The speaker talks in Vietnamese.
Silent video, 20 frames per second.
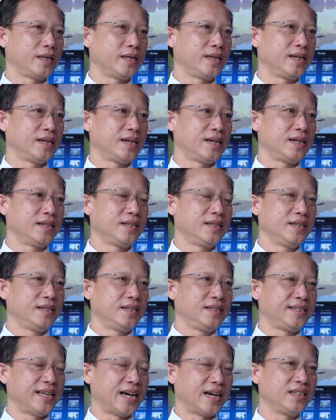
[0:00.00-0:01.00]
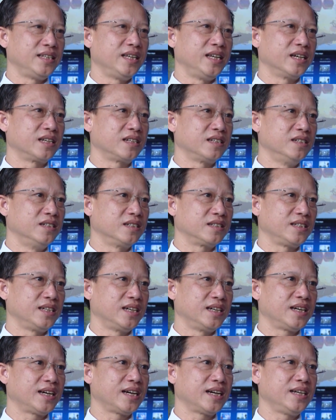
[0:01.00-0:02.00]
thì à, nhận diện được
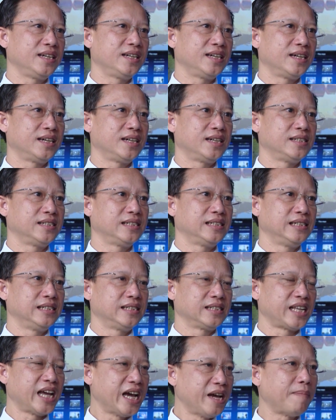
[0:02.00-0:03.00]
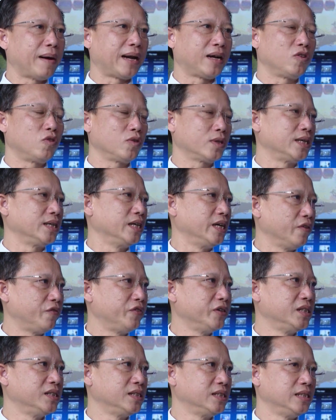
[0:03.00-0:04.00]
những cái à, thế mạnh của từng địa
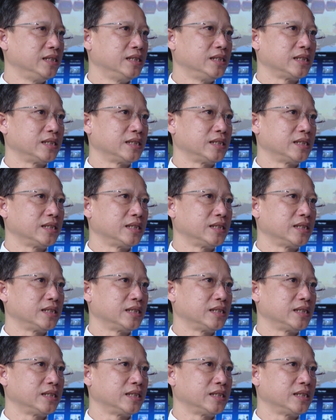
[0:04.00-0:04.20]
phương,